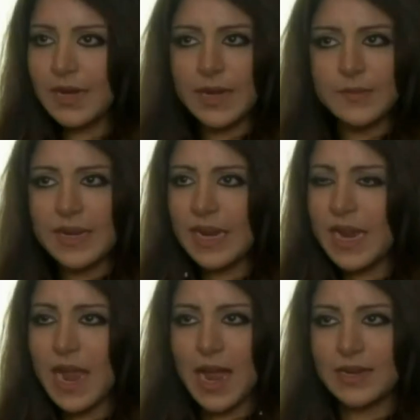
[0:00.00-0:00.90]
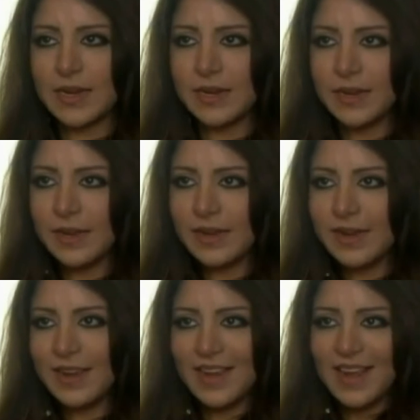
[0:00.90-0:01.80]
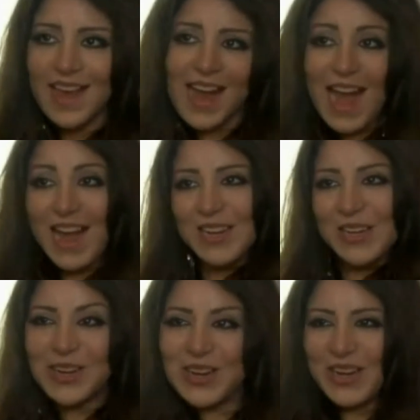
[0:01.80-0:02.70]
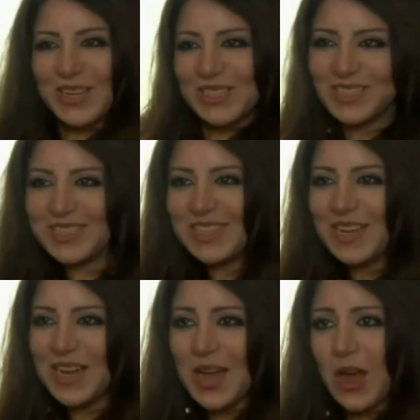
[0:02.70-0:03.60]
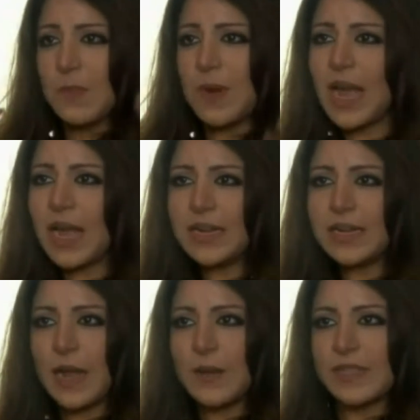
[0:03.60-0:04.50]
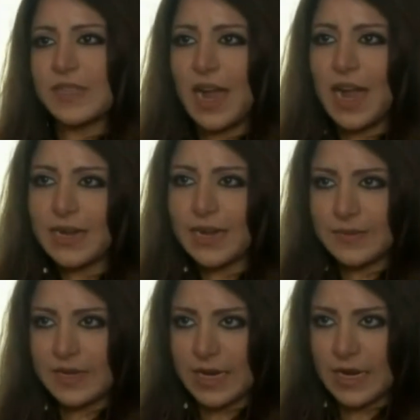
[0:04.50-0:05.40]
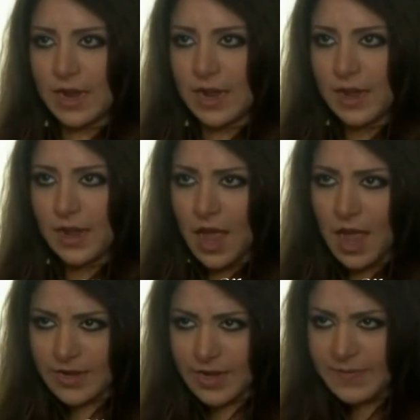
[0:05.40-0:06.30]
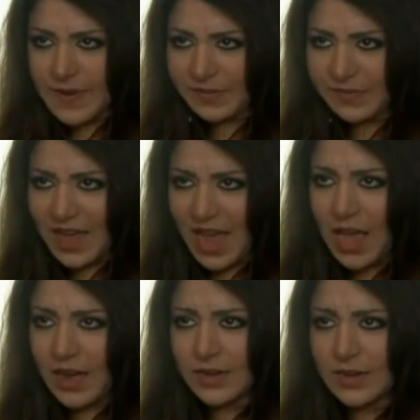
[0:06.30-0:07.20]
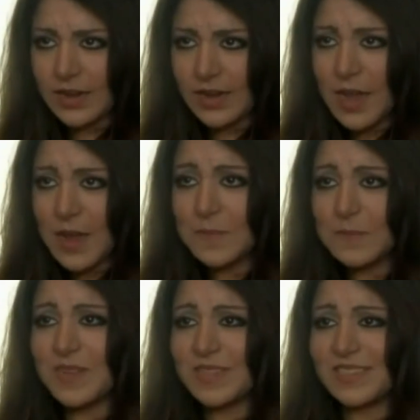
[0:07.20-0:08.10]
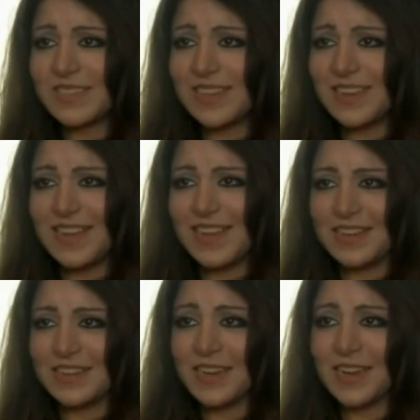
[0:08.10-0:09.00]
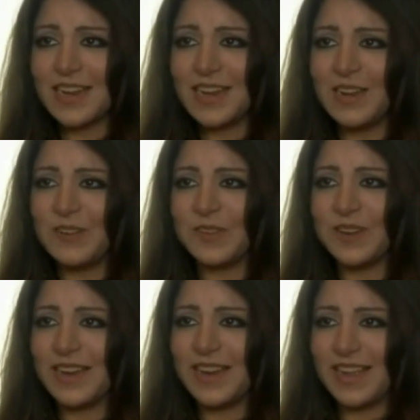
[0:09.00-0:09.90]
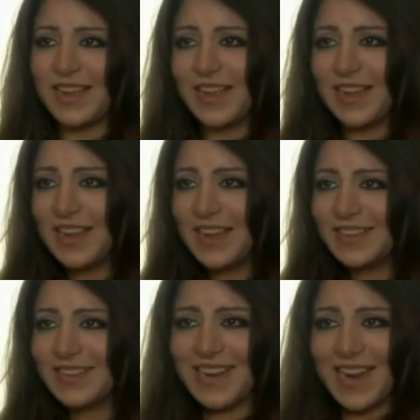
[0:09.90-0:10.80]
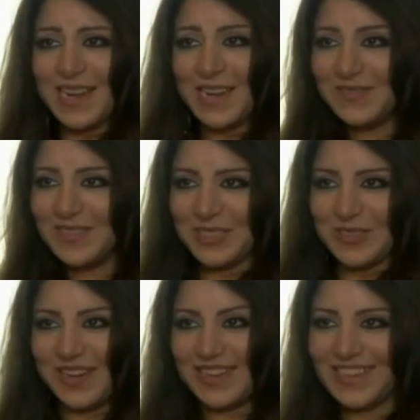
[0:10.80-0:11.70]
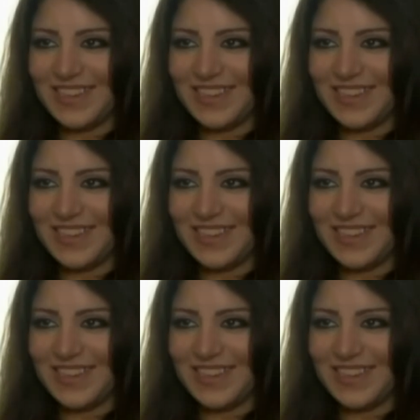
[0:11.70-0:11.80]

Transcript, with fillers: يعمل إيه يعني عنرقص امال عنطلع مطرح حنعمل ايه عندبدب في الارض بس تخلي الفرقة تعلمني شوي